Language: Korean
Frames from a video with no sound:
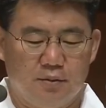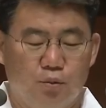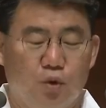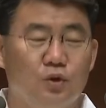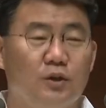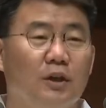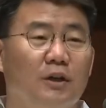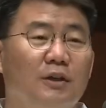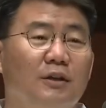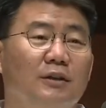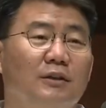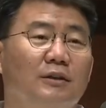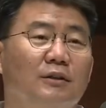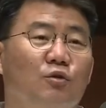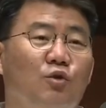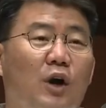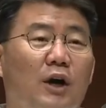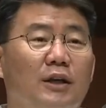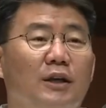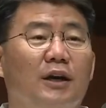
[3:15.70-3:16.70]

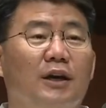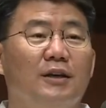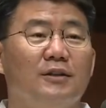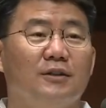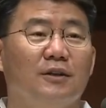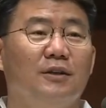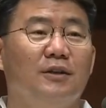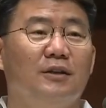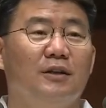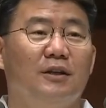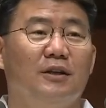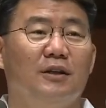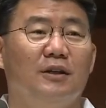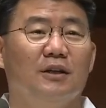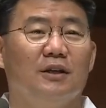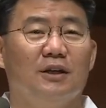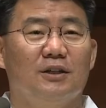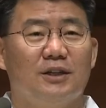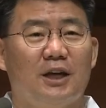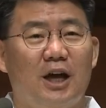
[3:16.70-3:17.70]
모세는 광야에서
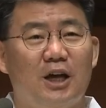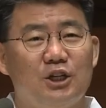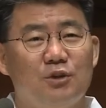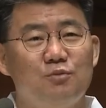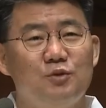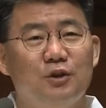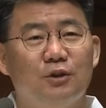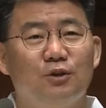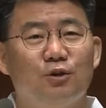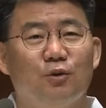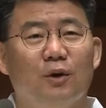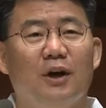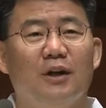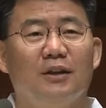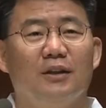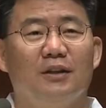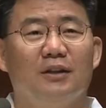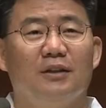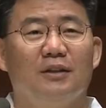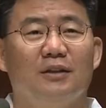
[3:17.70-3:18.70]
40년 그 동안
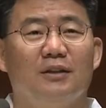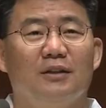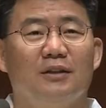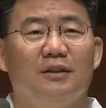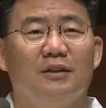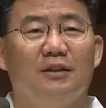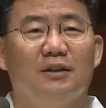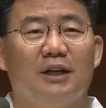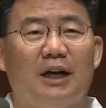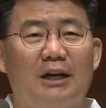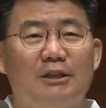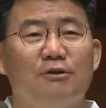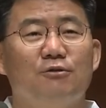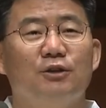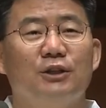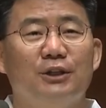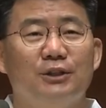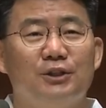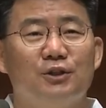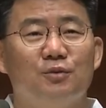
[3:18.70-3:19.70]

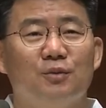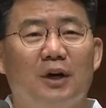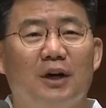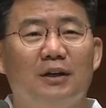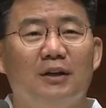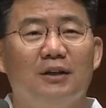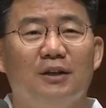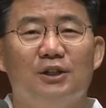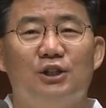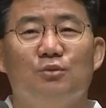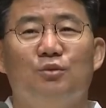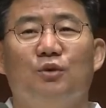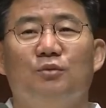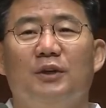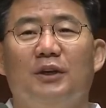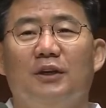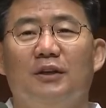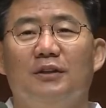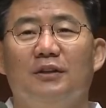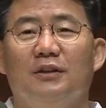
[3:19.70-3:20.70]
가정을 이지만 어찌
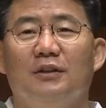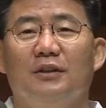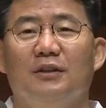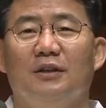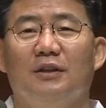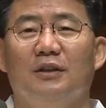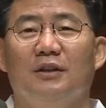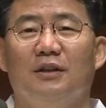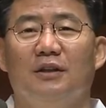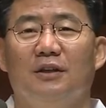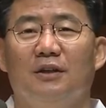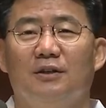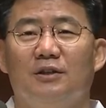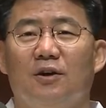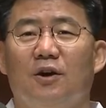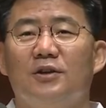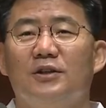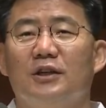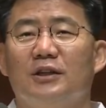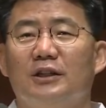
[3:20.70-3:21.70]
보면
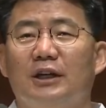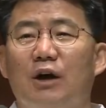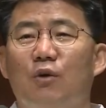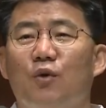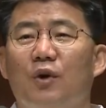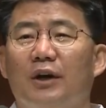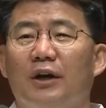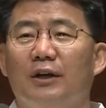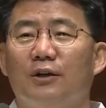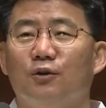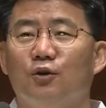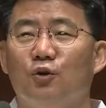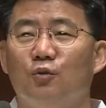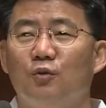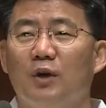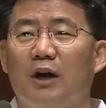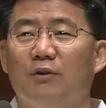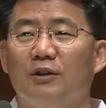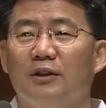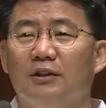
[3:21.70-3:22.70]
정작 그가 원하는
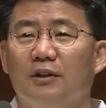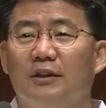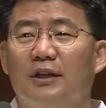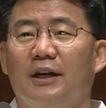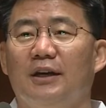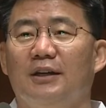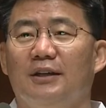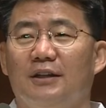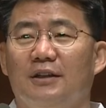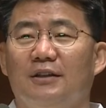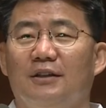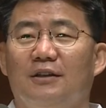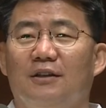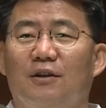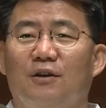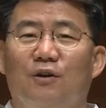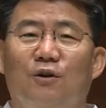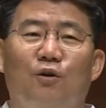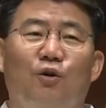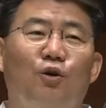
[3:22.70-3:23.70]
꿈 가운데 떠나 있는
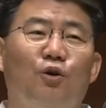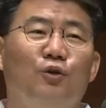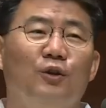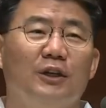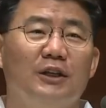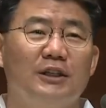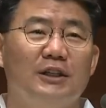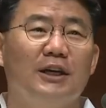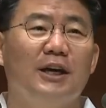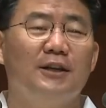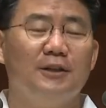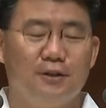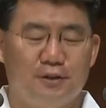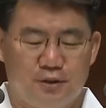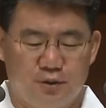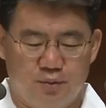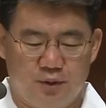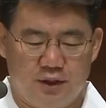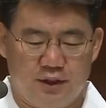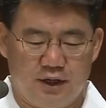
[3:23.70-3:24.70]
홀로 된
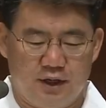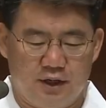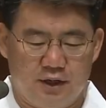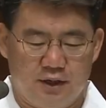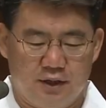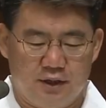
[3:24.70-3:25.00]
시간이었습니다.